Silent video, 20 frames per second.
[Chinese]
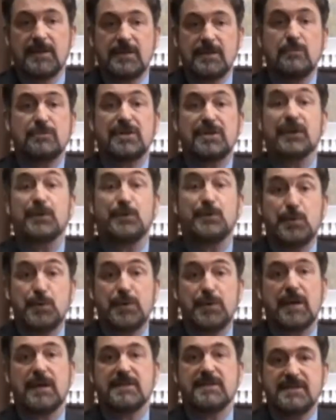就是
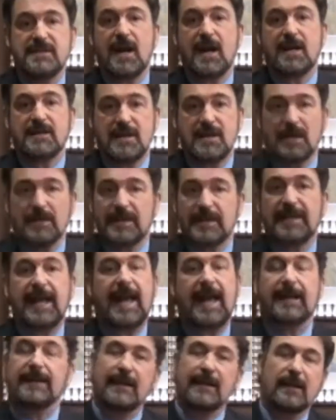语言家长的
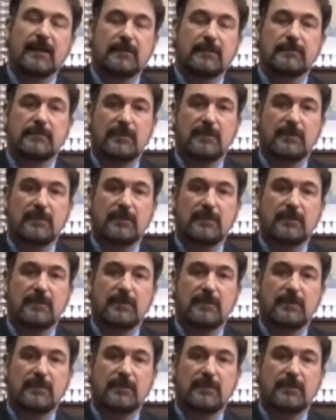概念。